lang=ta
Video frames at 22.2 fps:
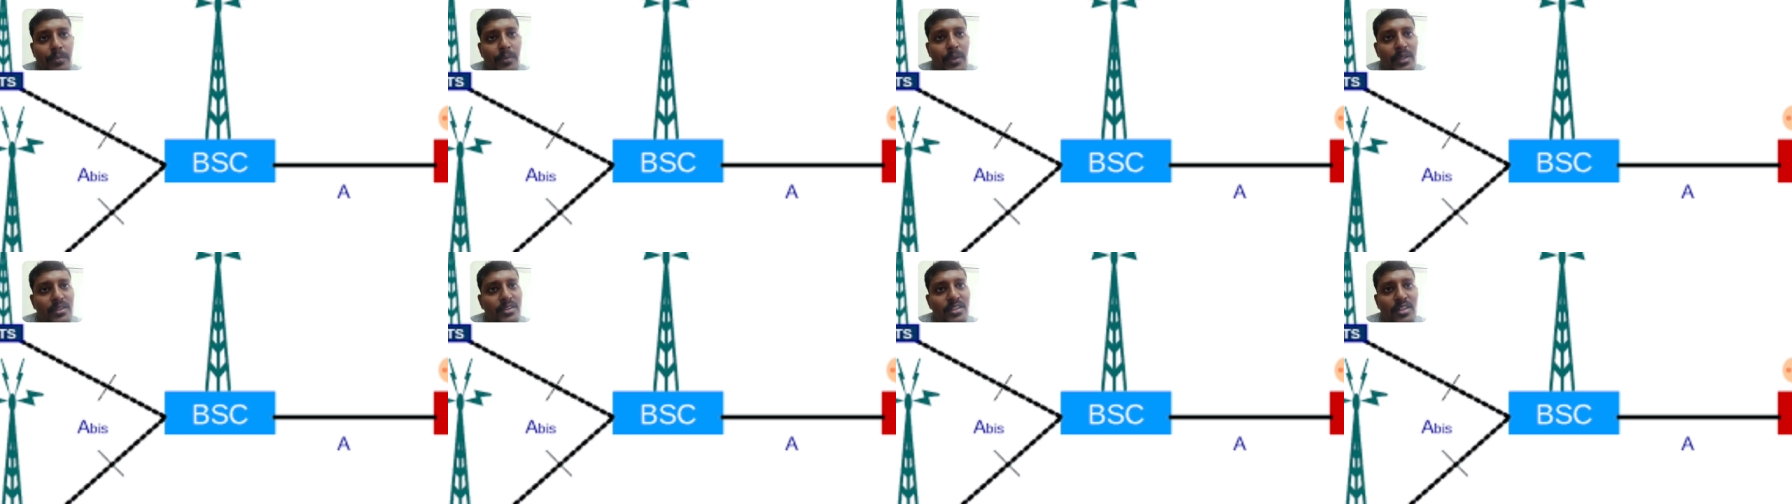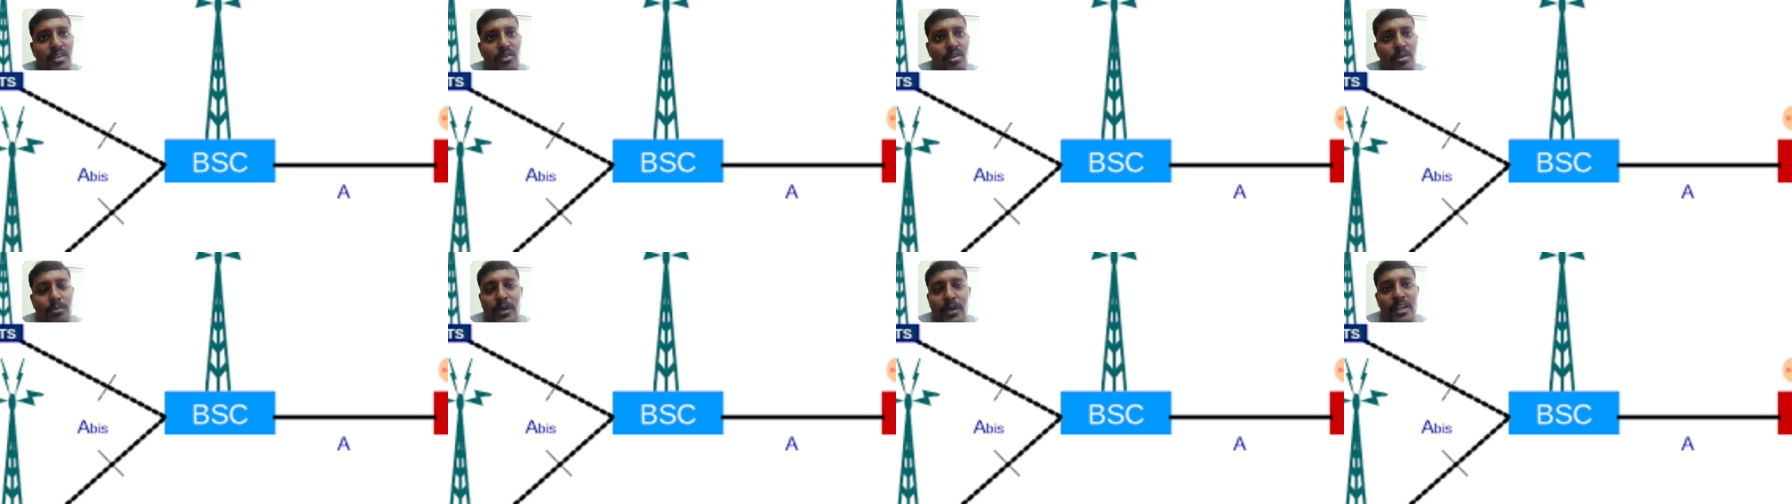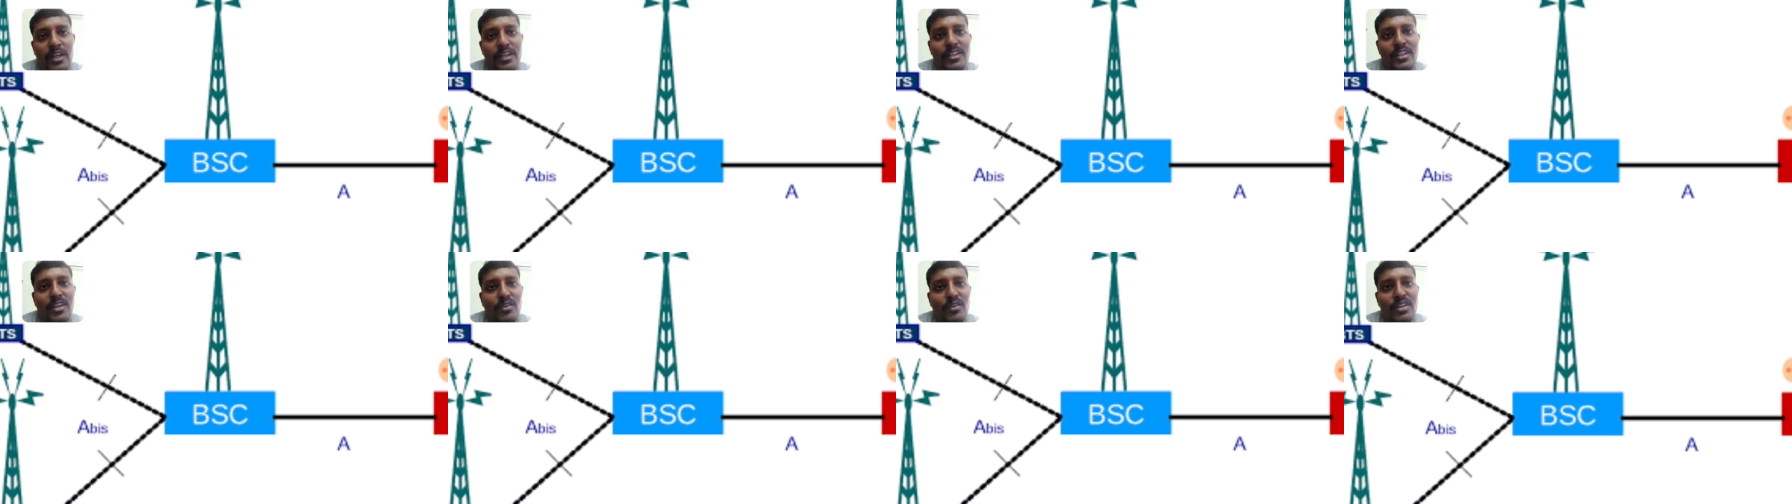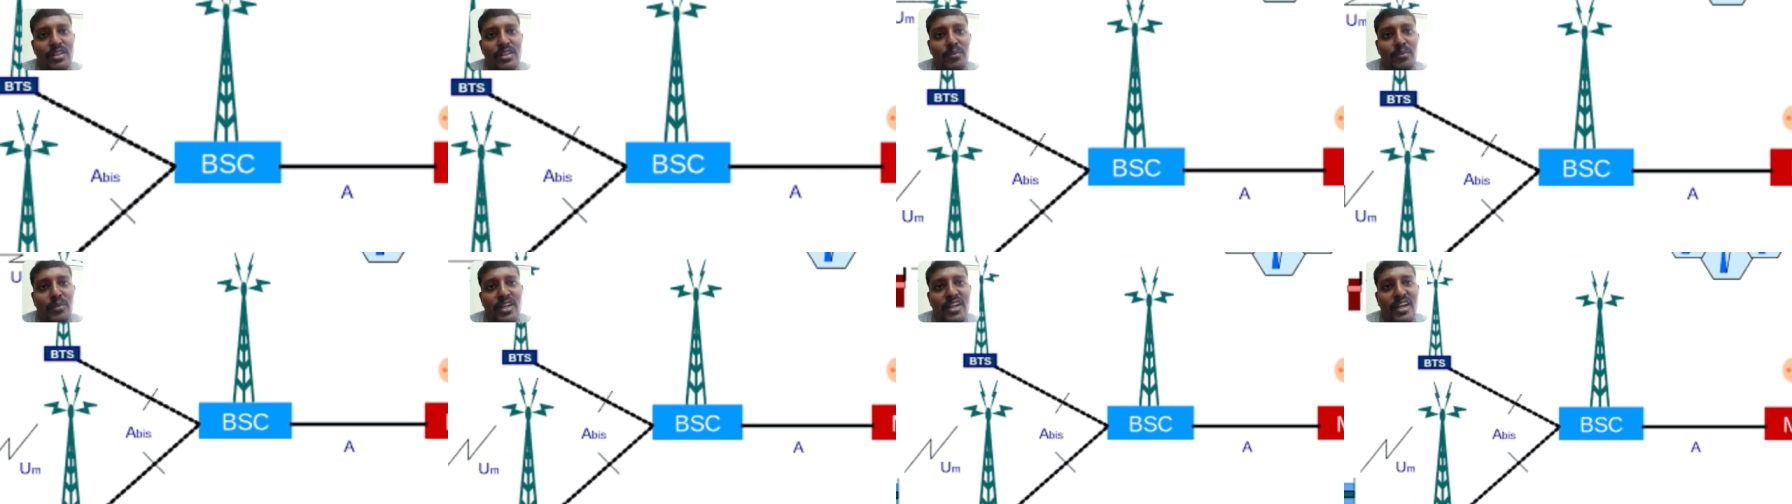பத்து டவர் பன்னெண்டு டவர்
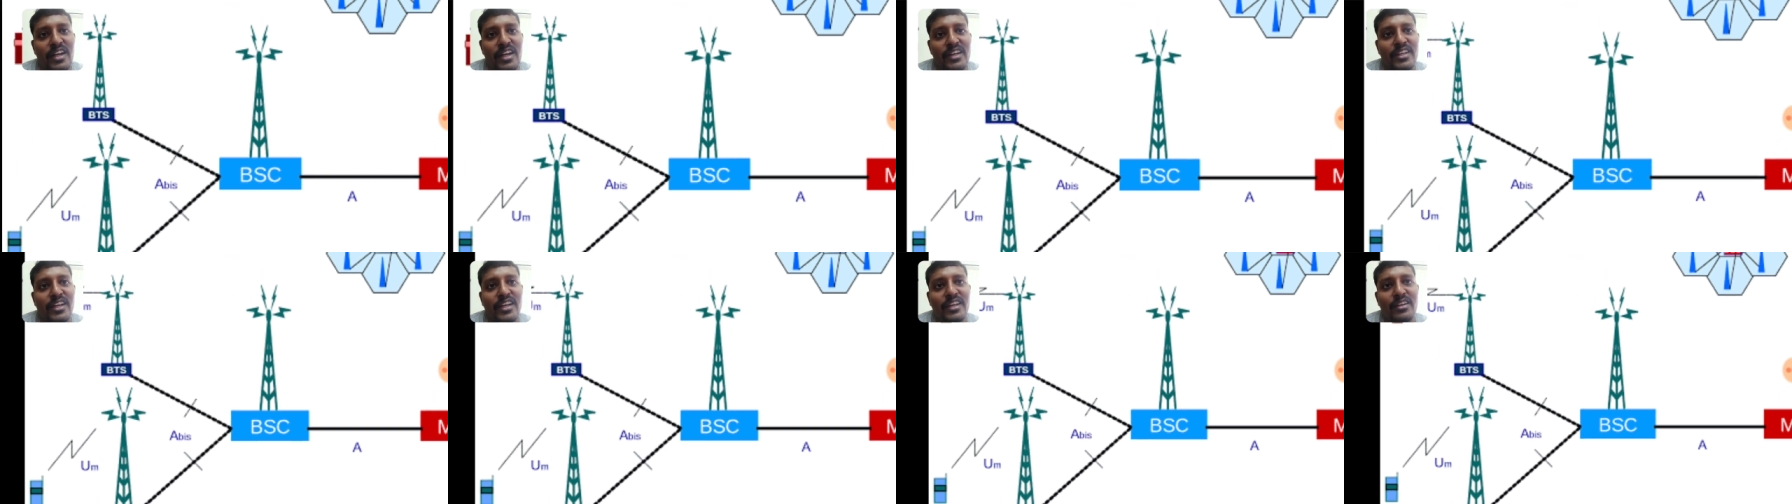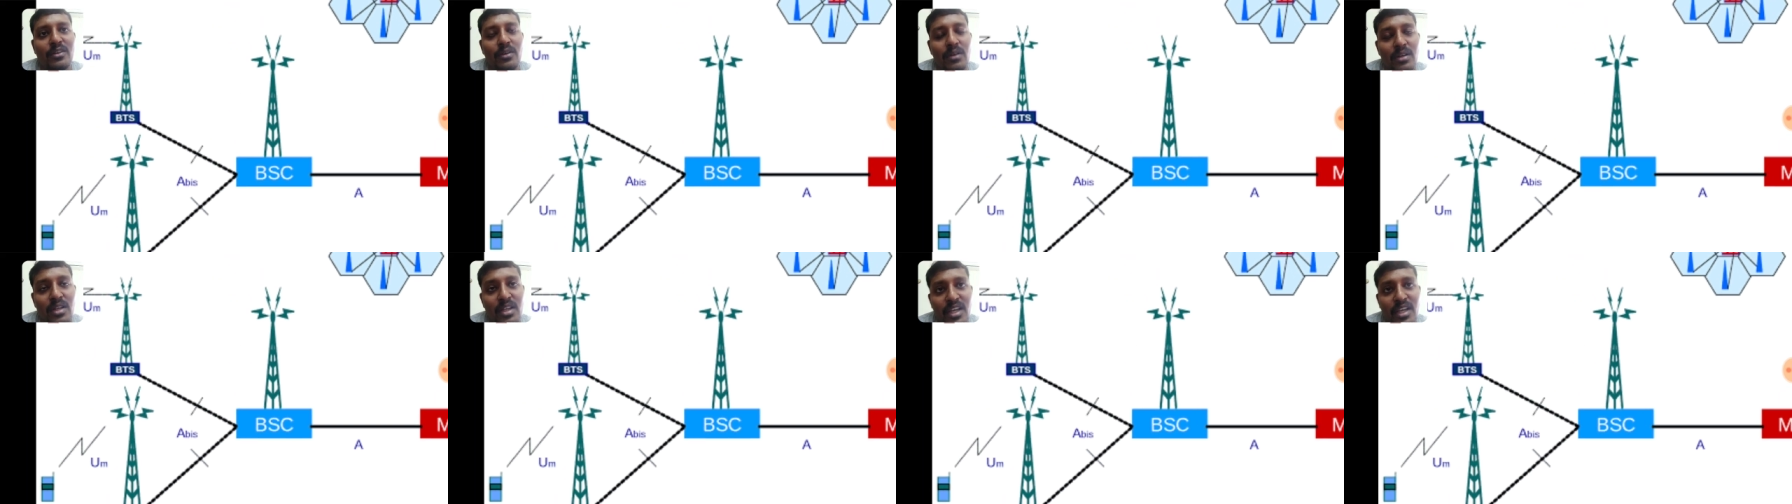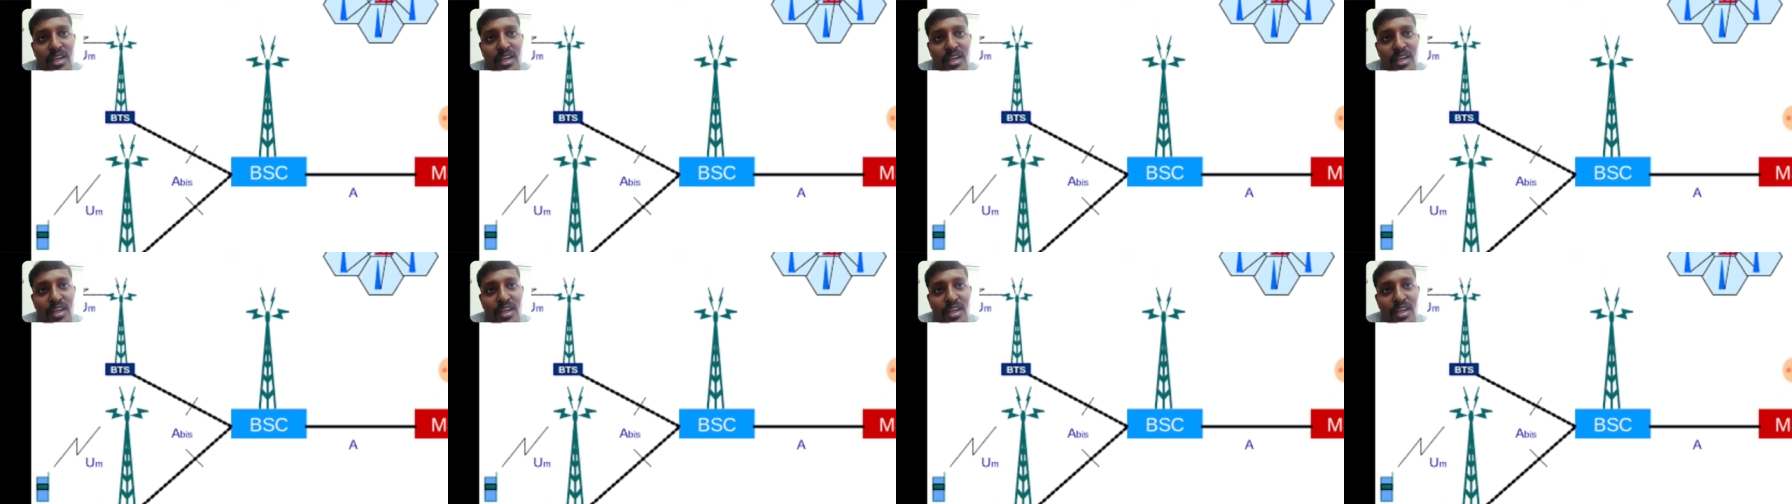இந்த மாதிரி கனெக்ட் ஆகிருக்கும்